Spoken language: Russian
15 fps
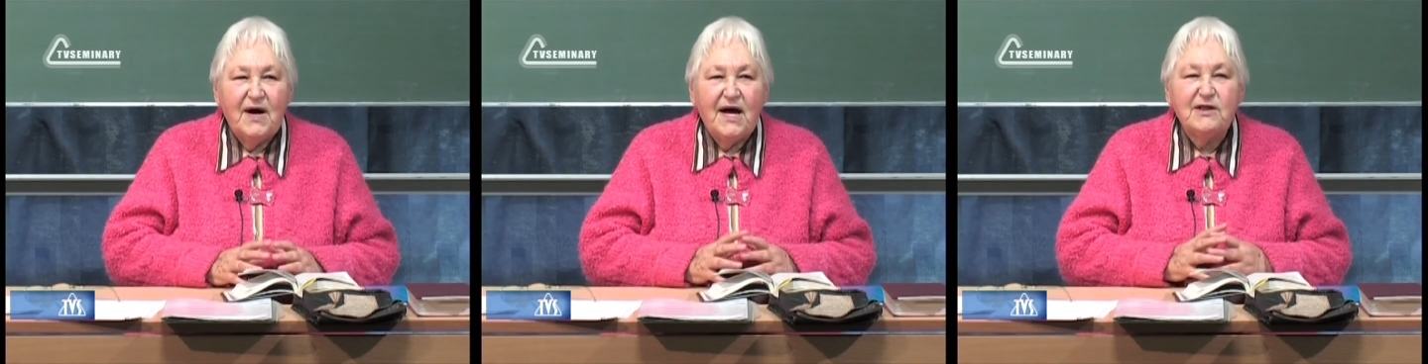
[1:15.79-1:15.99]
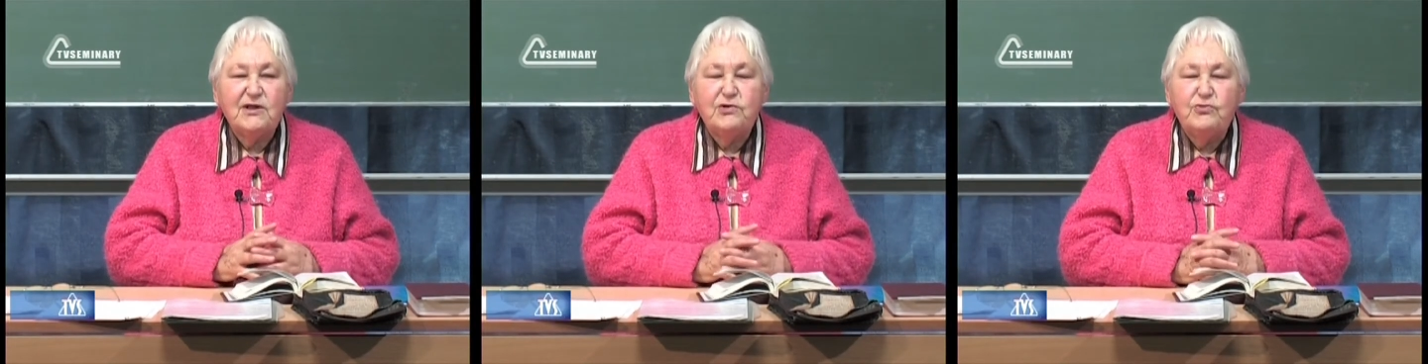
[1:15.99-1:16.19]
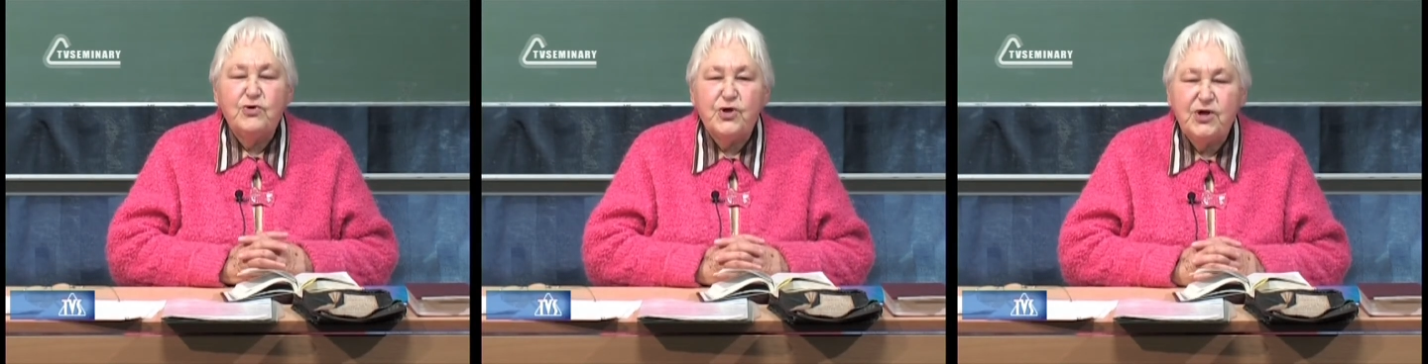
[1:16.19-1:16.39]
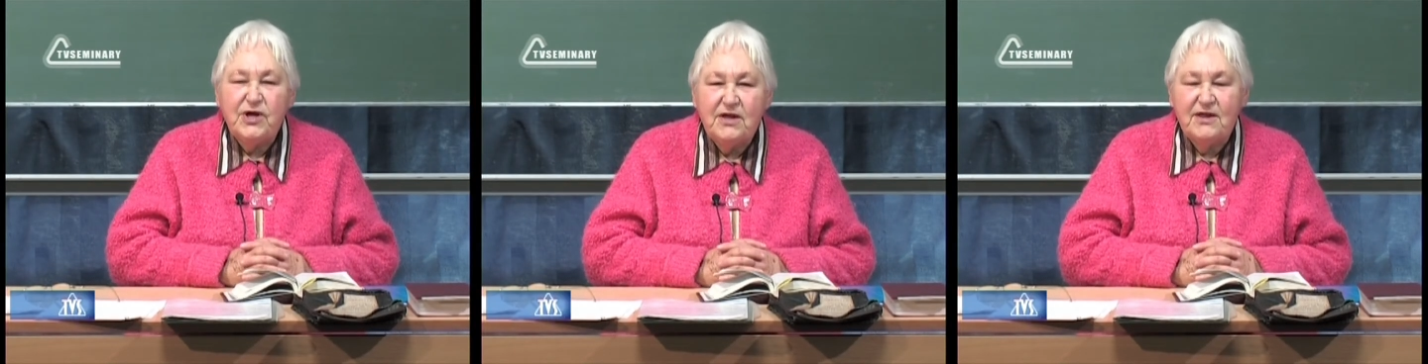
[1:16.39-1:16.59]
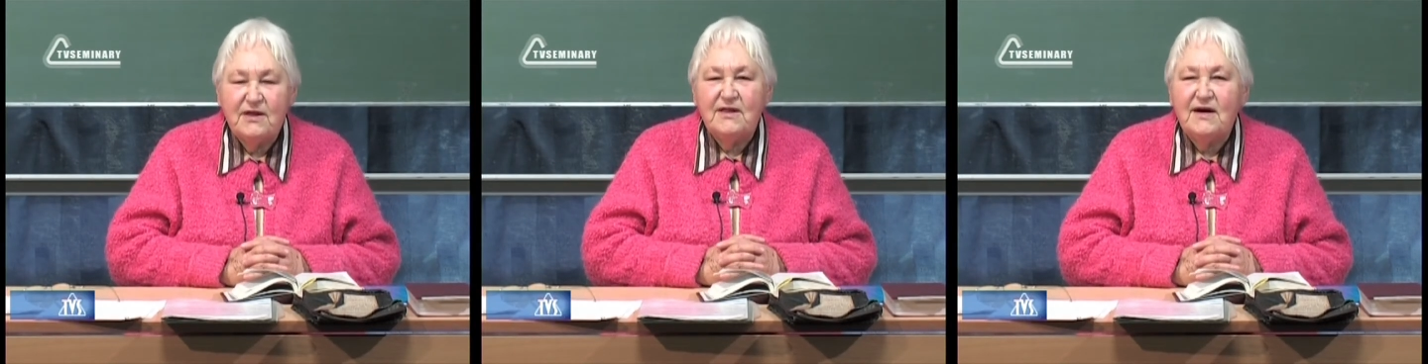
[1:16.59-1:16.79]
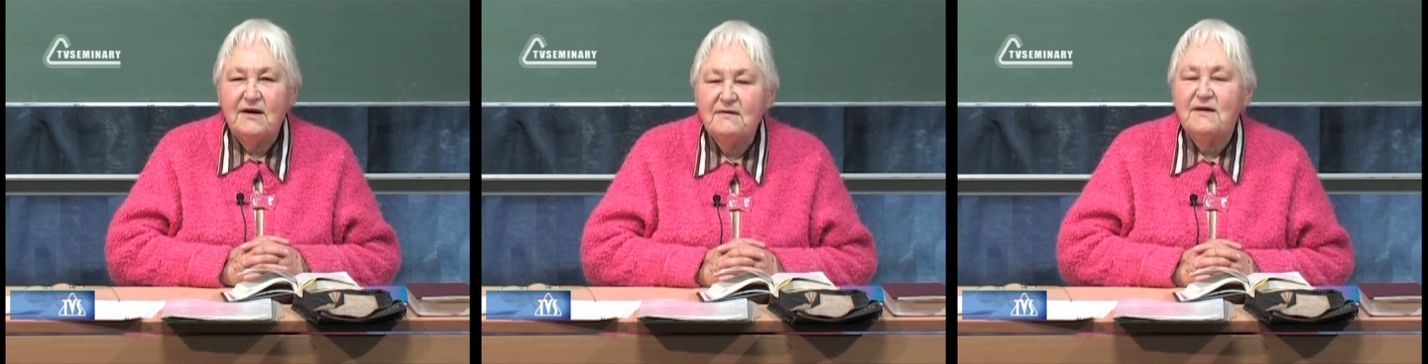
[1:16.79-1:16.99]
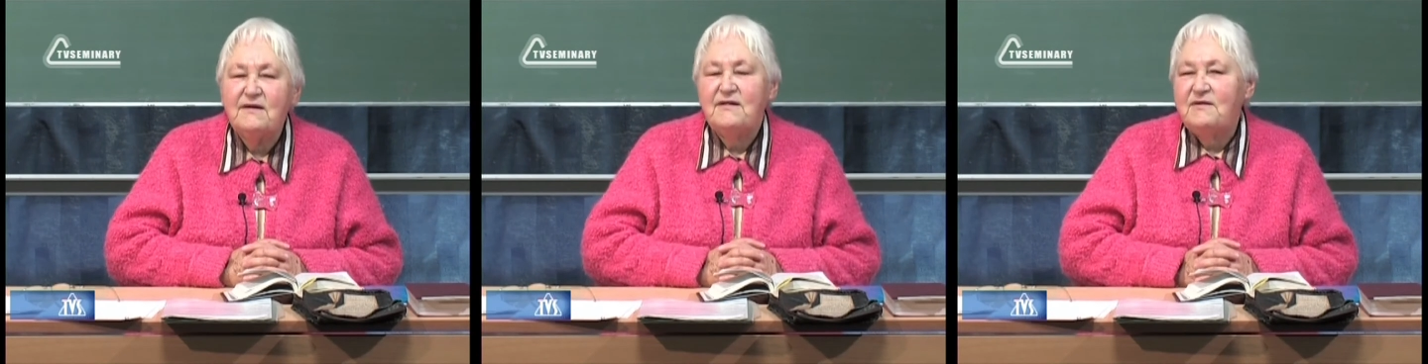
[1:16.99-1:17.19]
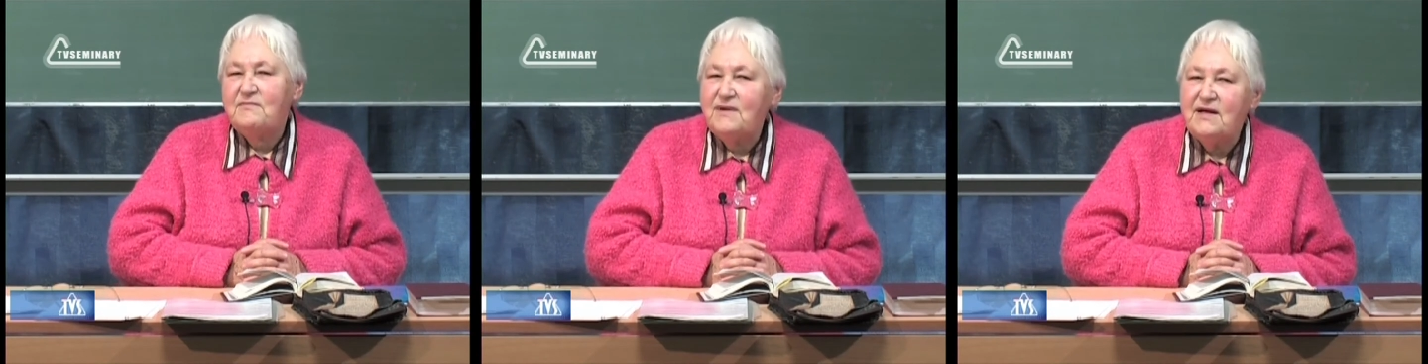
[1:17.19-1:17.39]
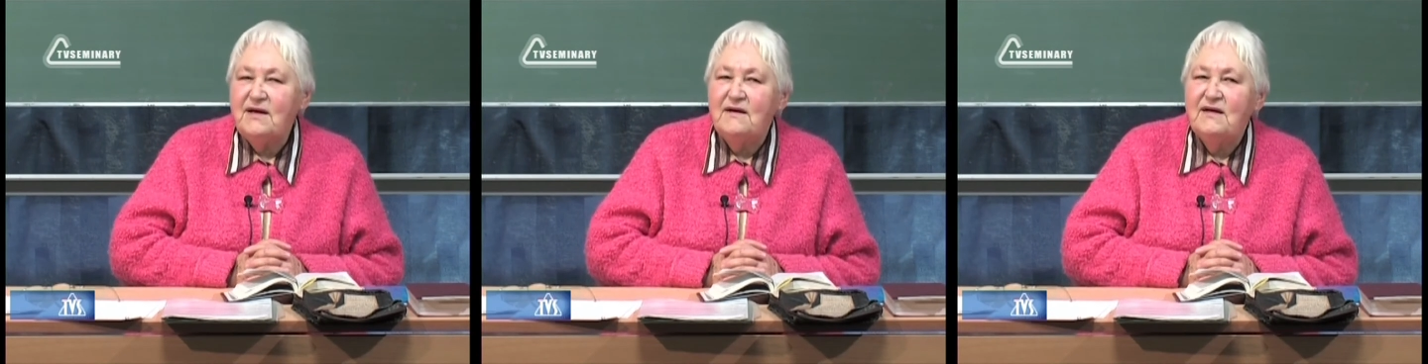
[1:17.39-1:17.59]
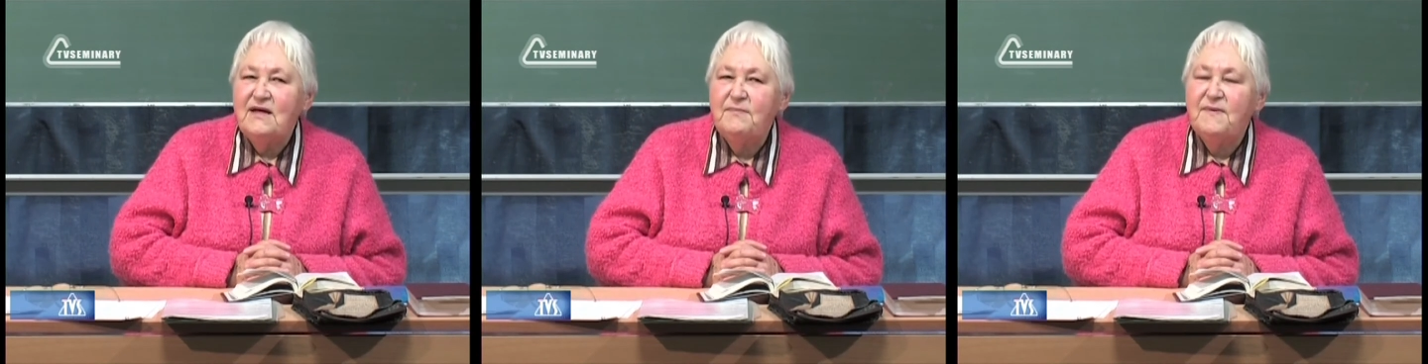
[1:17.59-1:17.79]
отлучить нас от
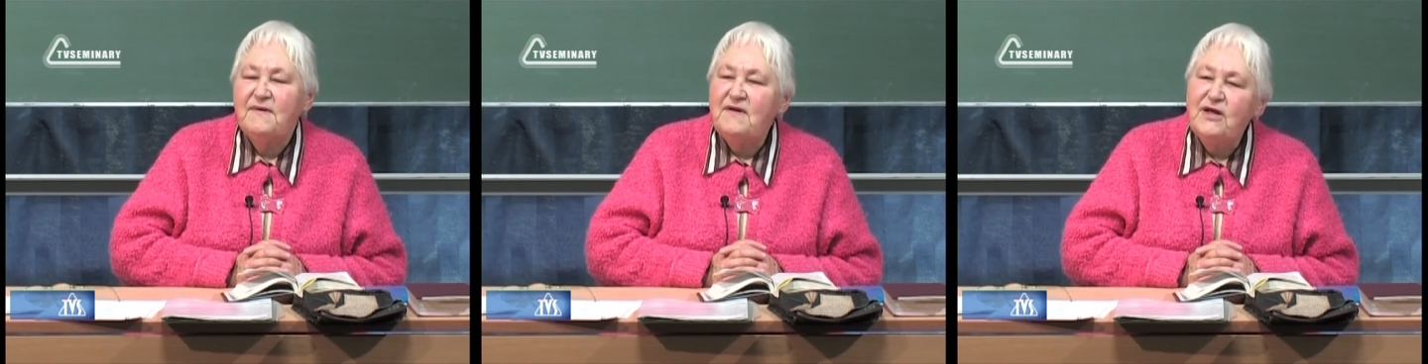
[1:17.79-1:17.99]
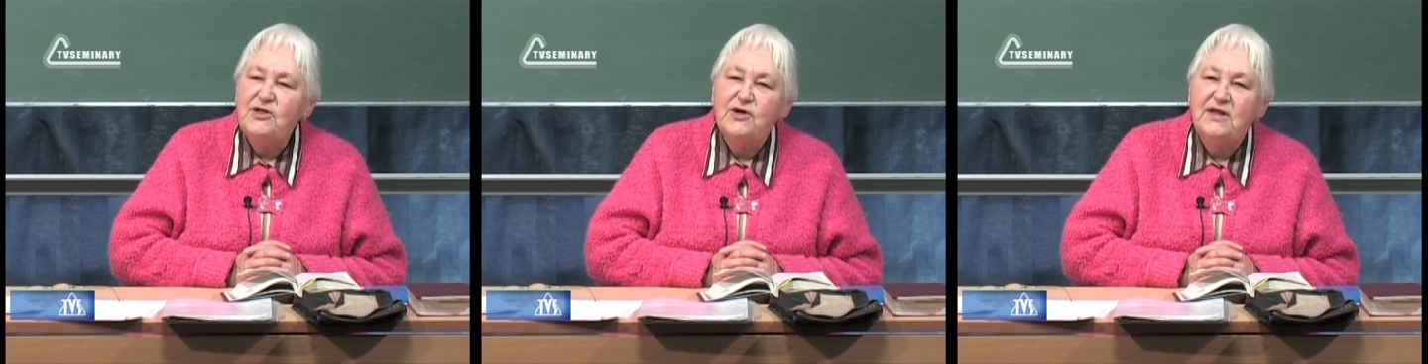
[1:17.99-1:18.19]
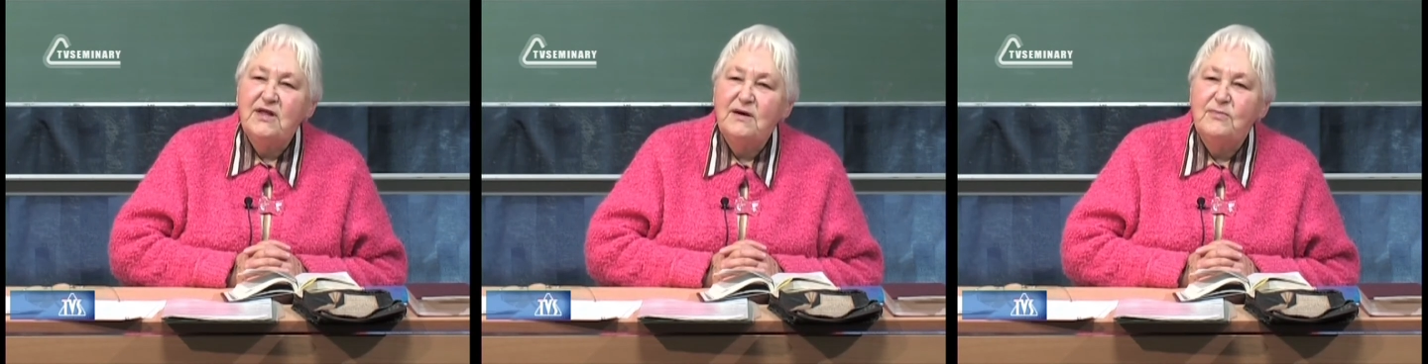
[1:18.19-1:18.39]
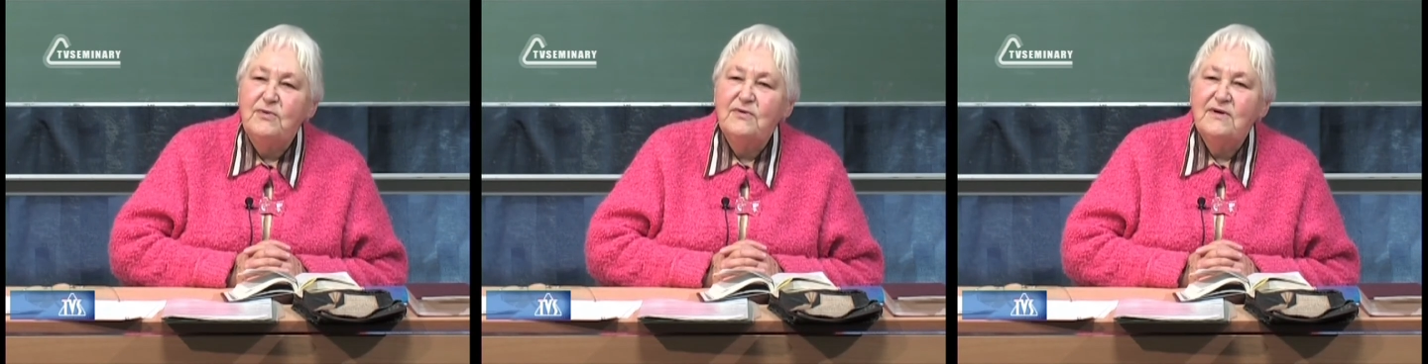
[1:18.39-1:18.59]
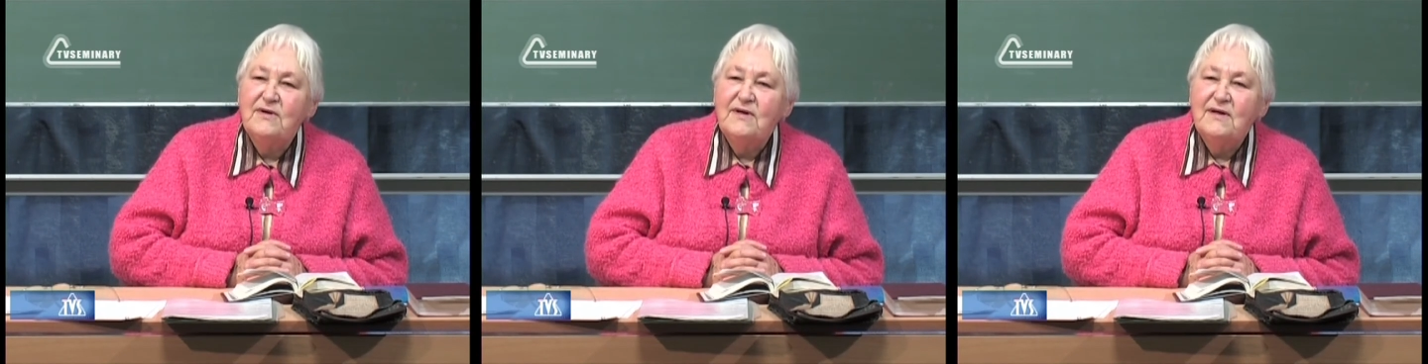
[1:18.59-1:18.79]
земли и привлечь к небу.